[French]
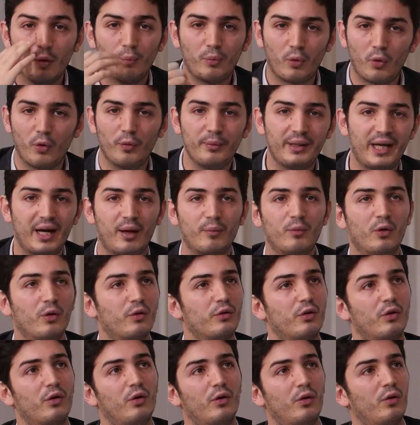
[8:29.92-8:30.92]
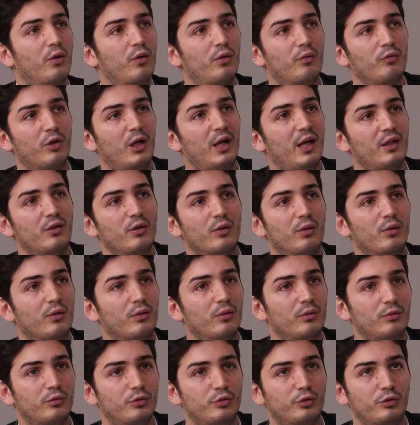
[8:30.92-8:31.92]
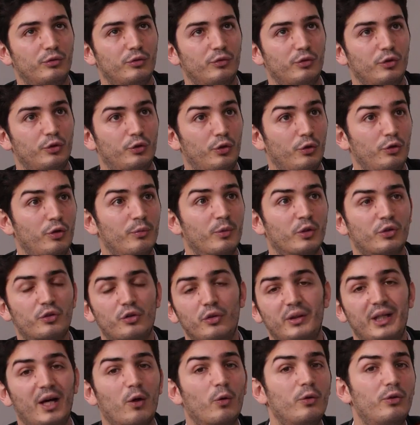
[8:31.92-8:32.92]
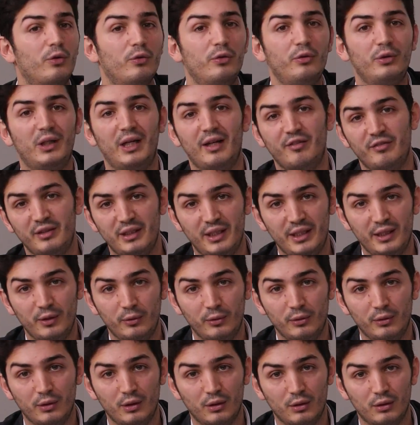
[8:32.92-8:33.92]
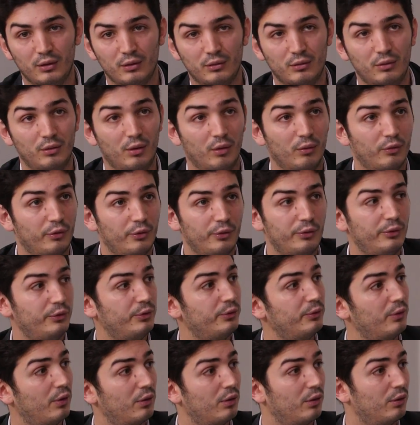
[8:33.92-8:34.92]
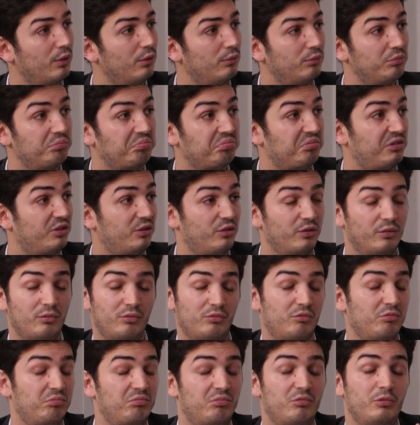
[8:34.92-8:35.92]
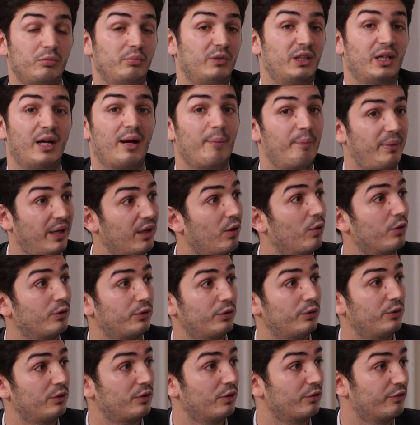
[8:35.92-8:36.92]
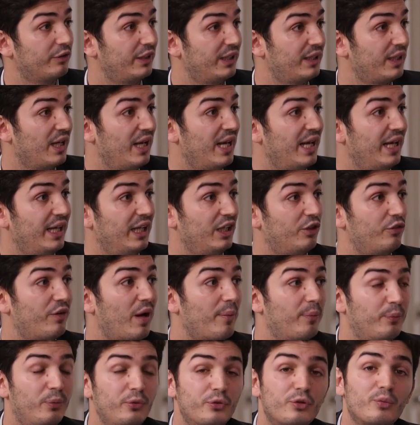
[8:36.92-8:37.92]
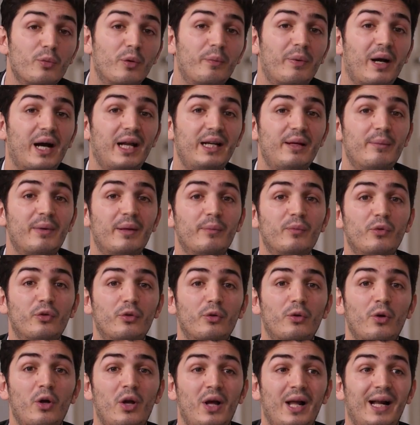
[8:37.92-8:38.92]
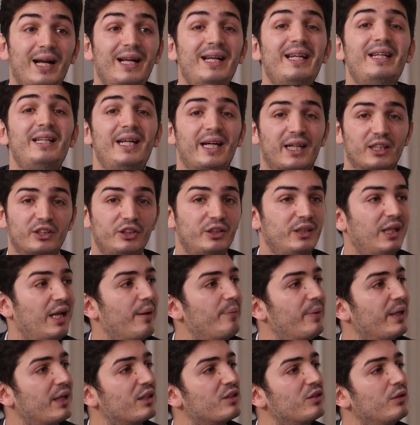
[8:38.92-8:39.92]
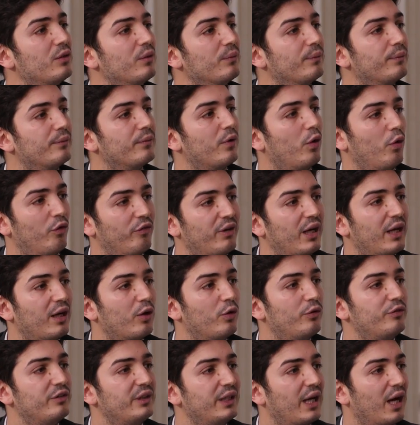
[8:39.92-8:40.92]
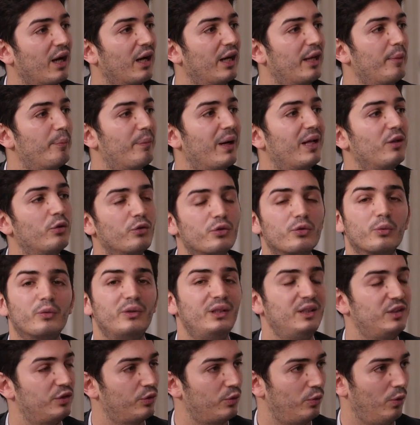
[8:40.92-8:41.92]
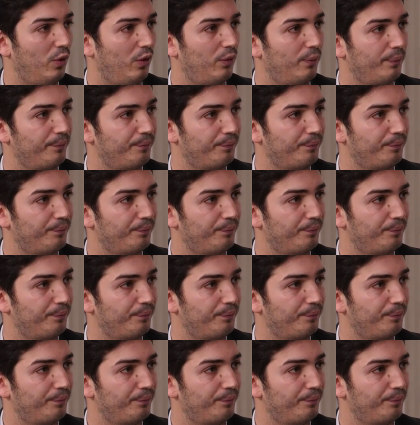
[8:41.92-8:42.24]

premièrement, dans, voilà, dans, je te demande ce que tu as retenu de la vidéo dans deux jours, tu, ne me diras pas grand-chose en fait, et tu vas plus me parler même de l'énergie de la personne. On va y revenir, et pas de son discours.